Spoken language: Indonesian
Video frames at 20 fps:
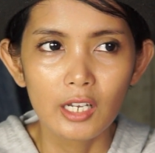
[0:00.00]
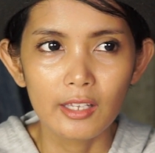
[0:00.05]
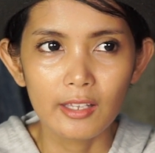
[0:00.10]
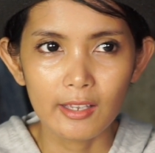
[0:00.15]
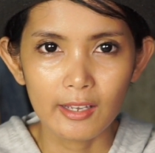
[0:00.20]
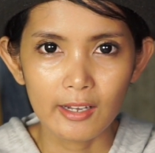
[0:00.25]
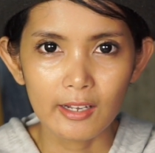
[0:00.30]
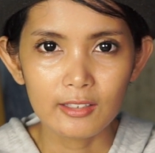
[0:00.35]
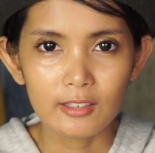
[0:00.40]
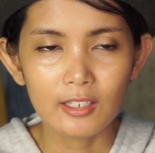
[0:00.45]

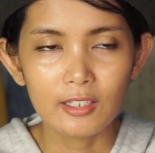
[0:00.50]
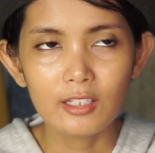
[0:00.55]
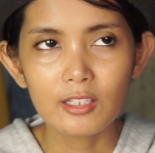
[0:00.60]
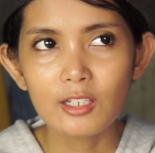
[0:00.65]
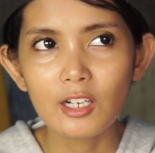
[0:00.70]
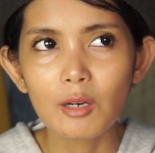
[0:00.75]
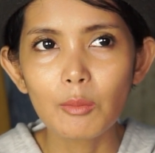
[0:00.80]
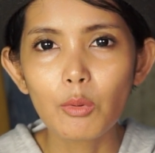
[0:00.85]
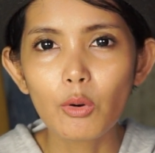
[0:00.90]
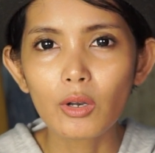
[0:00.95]
ya jadi
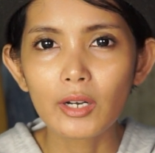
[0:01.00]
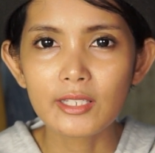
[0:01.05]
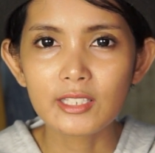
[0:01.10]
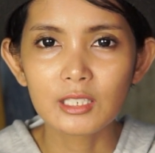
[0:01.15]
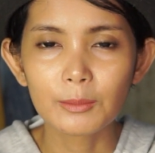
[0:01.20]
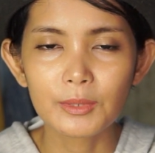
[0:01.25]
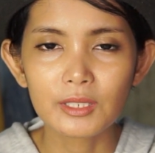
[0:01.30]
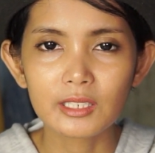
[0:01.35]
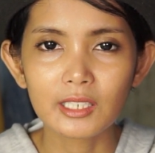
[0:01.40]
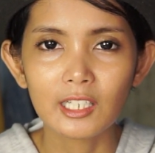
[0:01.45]
nggak boleh
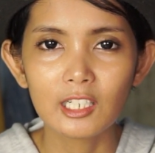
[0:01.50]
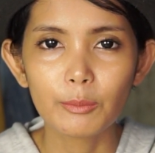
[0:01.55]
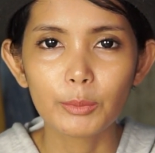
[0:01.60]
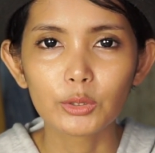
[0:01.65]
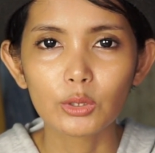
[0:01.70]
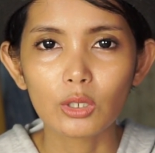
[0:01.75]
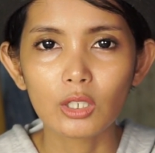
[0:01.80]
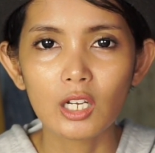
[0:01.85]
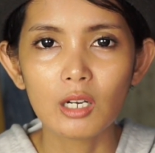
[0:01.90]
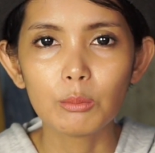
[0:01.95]
sama sekali
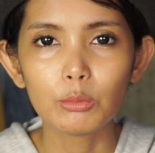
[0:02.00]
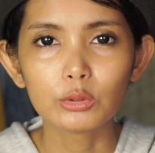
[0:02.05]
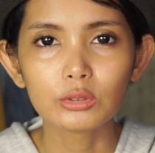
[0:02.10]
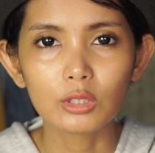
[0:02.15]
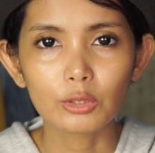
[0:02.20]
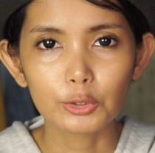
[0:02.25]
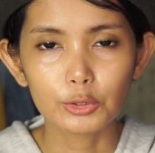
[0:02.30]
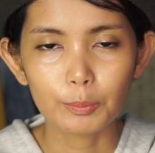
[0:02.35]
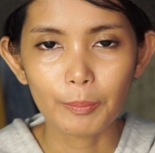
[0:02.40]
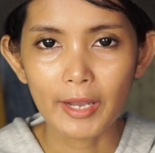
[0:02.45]
potong rambut
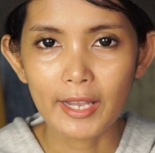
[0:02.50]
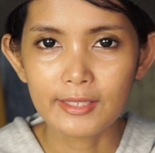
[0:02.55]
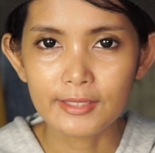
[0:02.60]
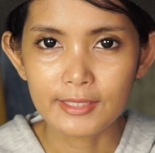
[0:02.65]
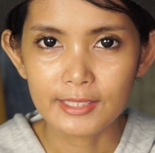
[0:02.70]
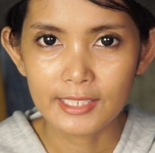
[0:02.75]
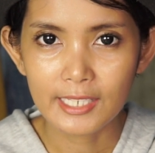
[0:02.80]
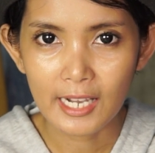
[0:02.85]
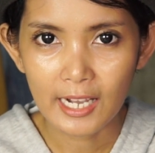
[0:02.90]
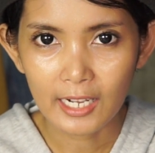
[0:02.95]
harus
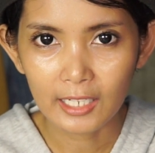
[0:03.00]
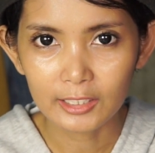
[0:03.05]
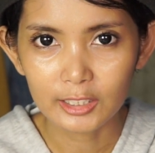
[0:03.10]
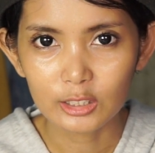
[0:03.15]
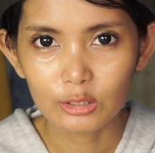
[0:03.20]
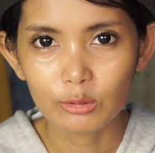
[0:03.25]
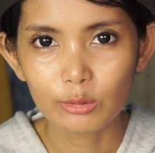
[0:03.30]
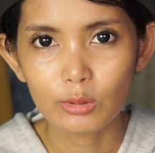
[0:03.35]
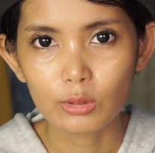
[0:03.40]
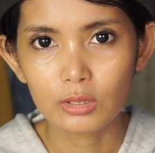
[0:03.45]
panjang
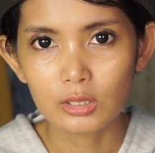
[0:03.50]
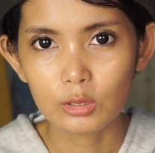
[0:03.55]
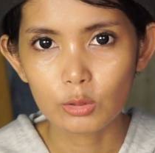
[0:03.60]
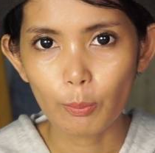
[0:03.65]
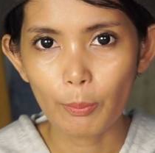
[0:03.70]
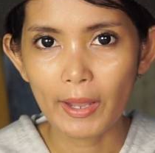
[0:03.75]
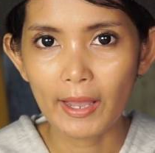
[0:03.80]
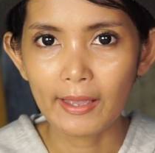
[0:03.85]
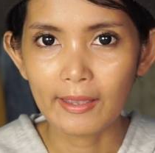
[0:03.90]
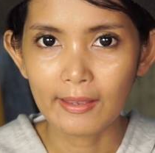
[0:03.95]
gitu
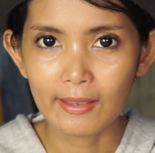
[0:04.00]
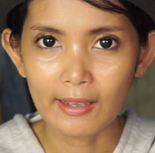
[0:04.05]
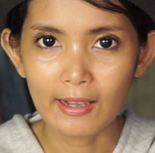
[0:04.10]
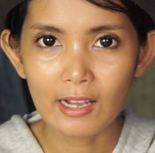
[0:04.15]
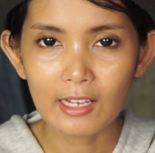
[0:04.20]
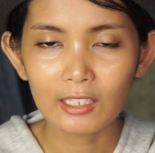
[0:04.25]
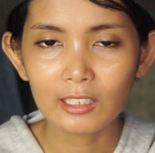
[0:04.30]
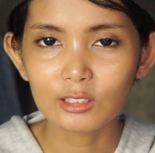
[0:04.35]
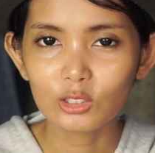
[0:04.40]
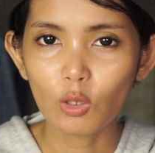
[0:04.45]

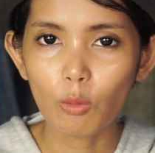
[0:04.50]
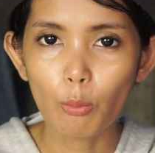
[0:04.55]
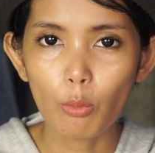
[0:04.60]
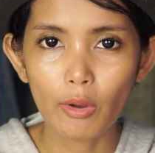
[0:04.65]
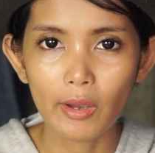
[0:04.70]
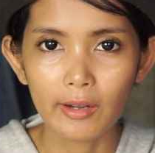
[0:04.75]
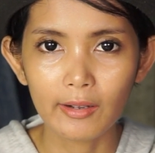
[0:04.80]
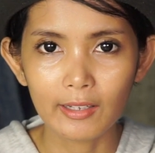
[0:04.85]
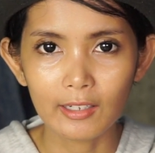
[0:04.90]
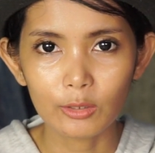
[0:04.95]
supaya
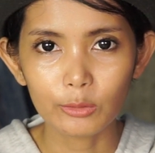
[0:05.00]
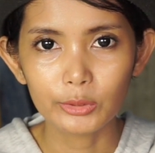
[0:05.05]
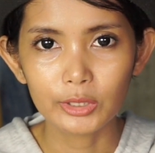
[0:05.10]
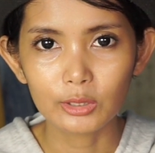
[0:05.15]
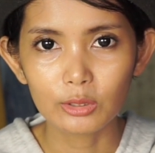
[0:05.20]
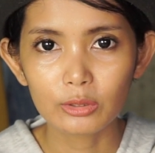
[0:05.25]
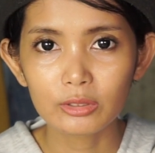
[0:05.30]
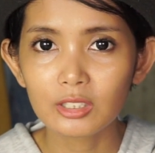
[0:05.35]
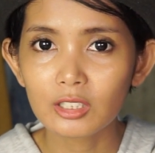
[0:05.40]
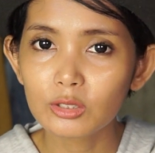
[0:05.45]
ketomboyan aku
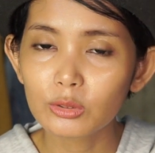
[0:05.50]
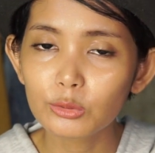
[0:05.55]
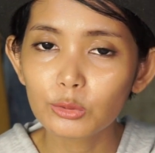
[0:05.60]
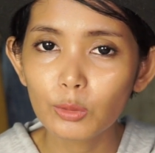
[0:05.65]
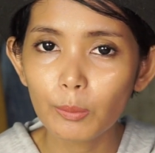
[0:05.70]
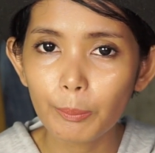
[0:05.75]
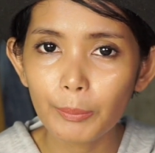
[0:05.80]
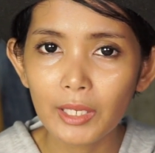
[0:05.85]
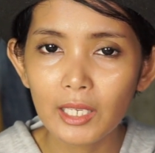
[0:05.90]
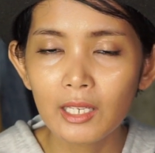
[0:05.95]
itu
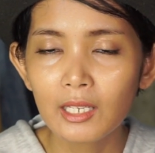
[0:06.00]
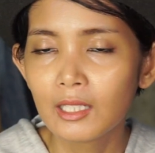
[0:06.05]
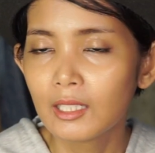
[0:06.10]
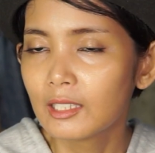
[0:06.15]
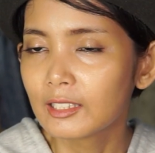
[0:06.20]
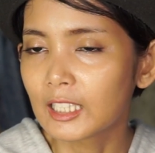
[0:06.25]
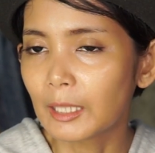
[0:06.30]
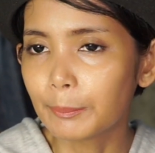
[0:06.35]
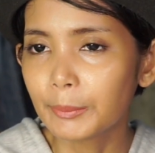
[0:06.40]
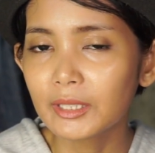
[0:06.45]
tertutupi
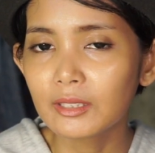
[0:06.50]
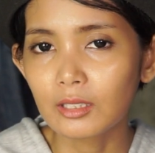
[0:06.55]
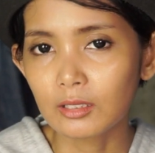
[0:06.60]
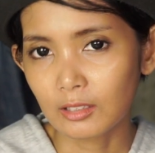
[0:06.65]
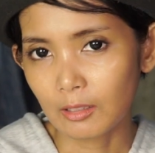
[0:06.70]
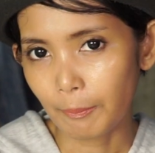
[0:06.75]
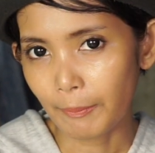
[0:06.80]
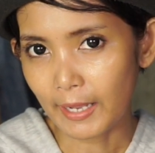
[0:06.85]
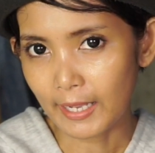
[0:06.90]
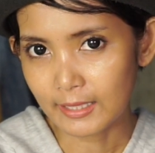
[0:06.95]
tapi
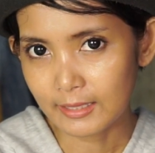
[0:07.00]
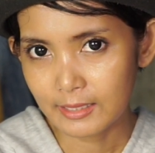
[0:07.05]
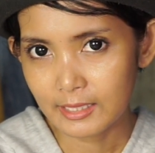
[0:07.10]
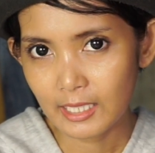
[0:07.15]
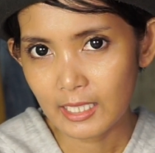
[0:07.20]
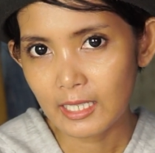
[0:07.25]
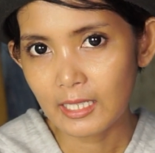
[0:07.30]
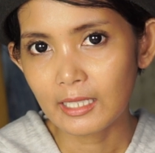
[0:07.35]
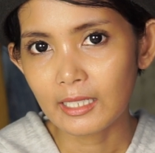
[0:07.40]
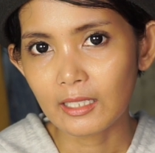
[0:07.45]
tetap
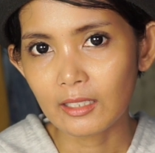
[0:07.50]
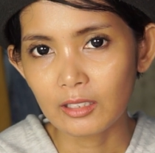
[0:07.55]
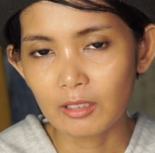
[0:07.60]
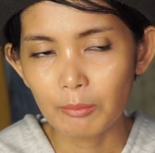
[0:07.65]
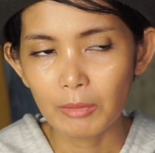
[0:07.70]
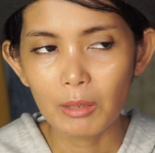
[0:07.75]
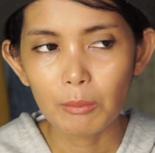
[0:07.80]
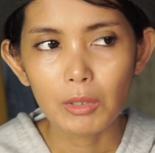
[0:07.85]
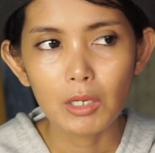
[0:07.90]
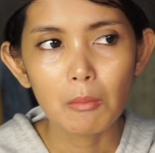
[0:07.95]
aja
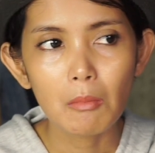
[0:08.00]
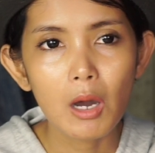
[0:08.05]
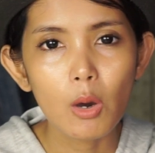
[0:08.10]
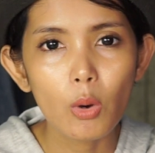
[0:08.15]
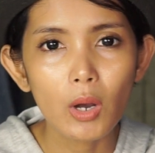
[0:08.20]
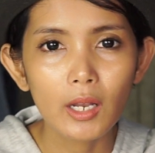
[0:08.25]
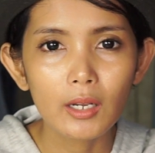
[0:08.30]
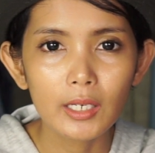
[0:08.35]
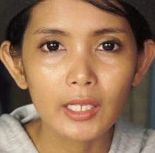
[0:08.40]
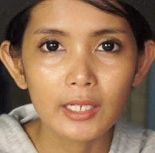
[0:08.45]
karena memang
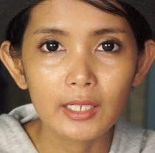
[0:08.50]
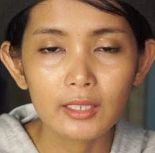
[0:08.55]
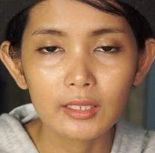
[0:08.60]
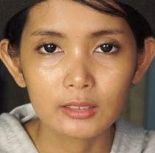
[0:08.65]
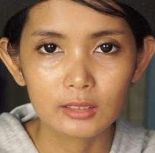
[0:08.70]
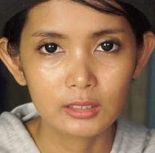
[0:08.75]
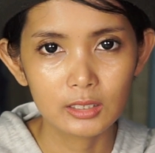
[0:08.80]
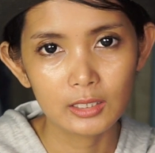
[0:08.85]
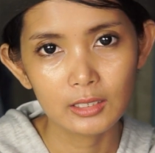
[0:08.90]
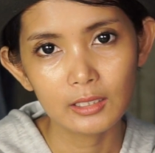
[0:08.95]
bawaan dari
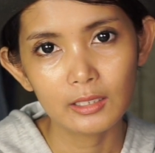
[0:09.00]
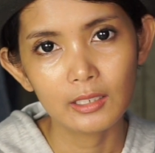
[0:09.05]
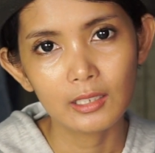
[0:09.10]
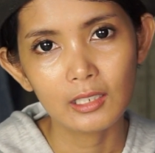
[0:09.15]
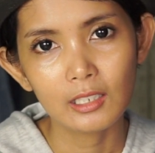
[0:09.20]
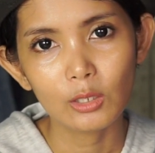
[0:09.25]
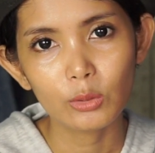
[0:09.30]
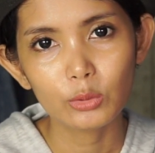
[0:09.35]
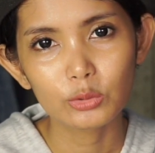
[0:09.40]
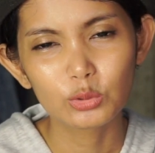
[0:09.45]
kecil
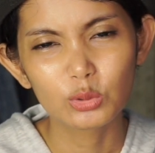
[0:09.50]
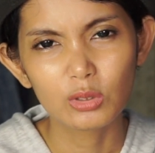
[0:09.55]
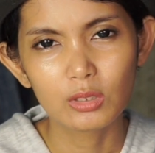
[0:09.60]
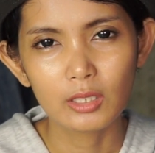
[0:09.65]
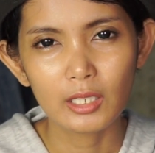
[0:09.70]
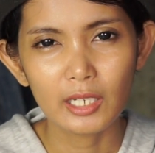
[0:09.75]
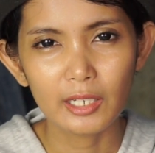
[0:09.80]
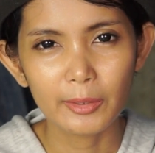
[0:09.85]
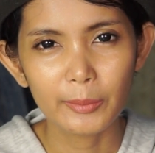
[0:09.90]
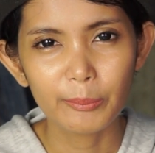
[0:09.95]
ya aku
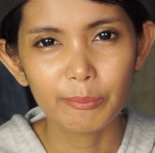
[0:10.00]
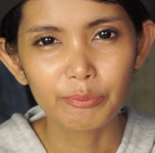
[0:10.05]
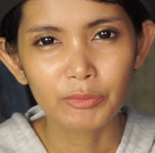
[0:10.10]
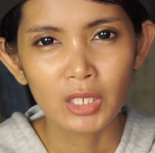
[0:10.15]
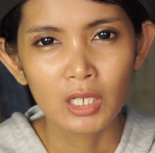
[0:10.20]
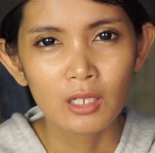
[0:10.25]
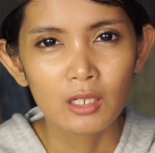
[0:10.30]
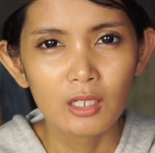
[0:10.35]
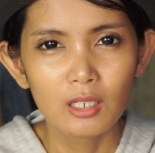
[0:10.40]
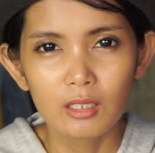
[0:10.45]
senang
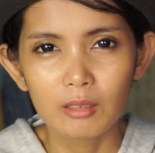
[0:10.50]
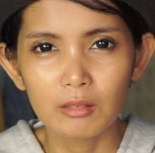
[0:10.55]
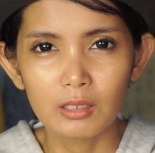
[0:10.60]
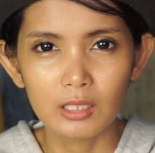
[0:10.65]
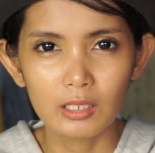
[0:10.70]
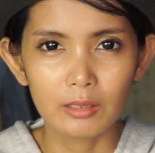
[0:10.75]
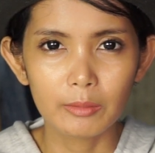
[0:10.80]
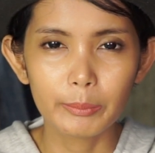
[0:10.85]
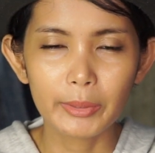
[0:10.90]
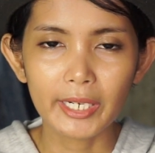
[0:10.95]

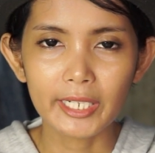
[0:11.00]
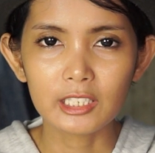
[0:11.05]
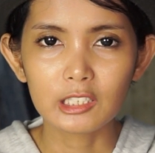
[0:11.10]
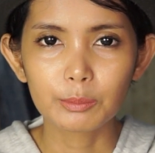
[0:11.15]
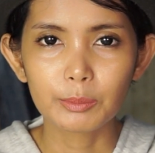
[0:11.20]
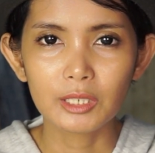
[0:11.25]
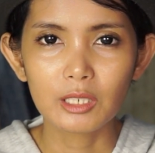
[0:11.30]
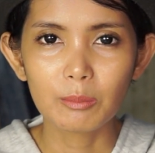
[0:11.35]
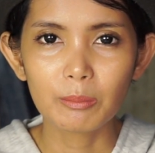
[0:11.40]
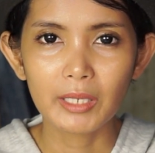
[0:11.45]
uh,
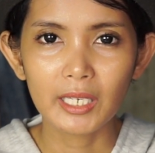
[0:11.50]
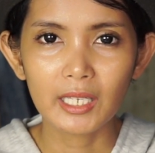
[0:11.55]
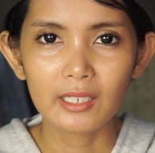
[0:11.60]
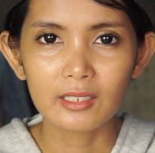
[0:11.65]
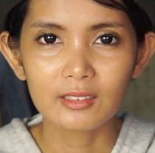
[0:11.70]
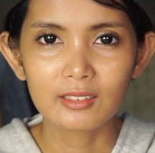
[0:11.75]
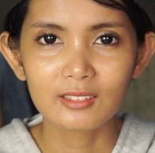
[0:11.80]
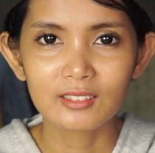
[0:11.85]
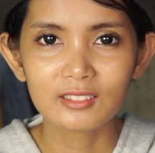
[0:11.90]
bereksperimen